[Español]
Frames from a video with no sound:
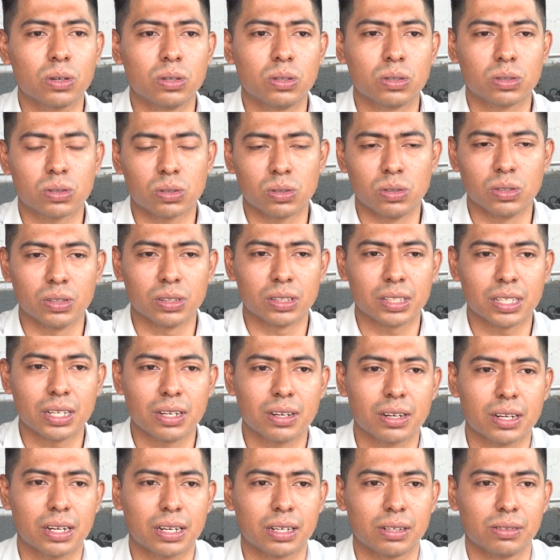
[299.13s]
con,
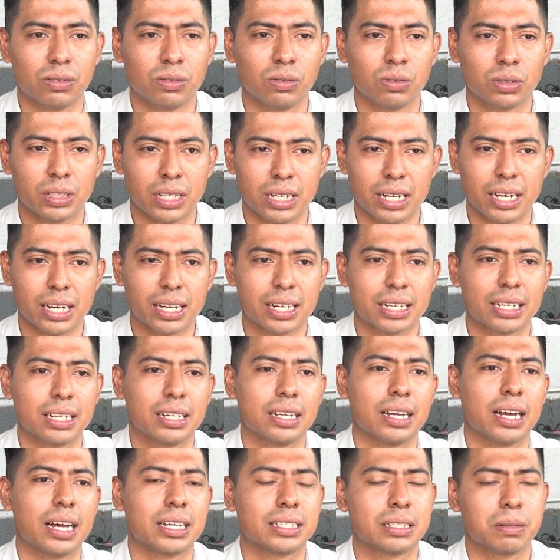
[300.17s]
contigo con un taller
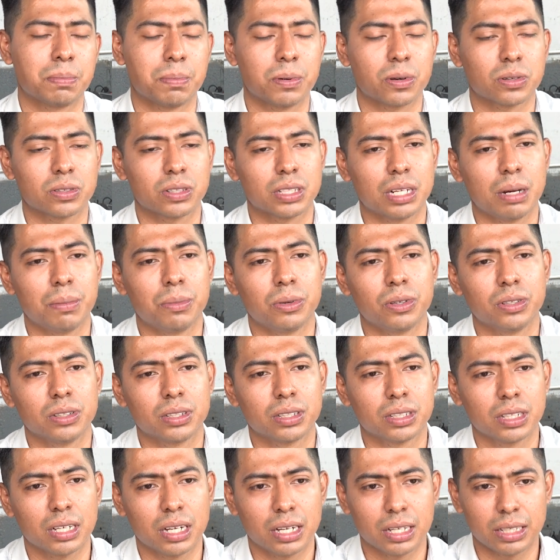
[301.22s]
que hace poco
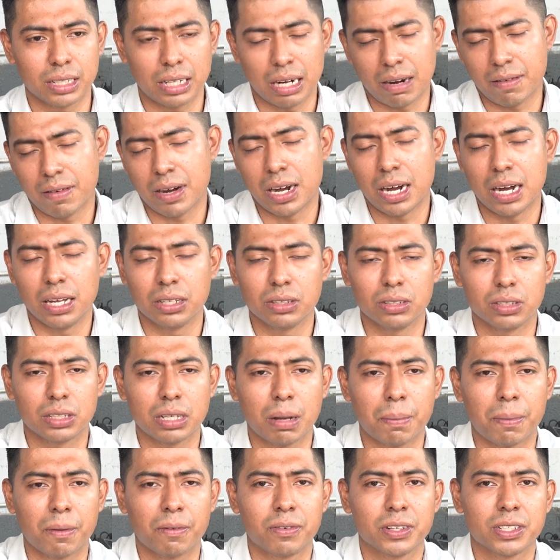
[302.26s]
estamos trabajando, o
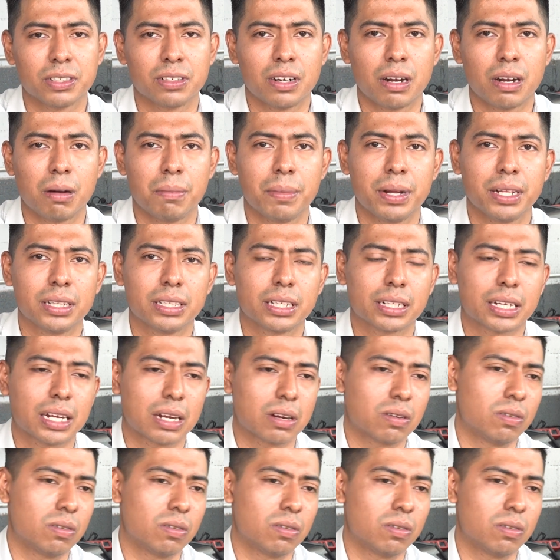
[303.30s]
sea, profesionalmente, que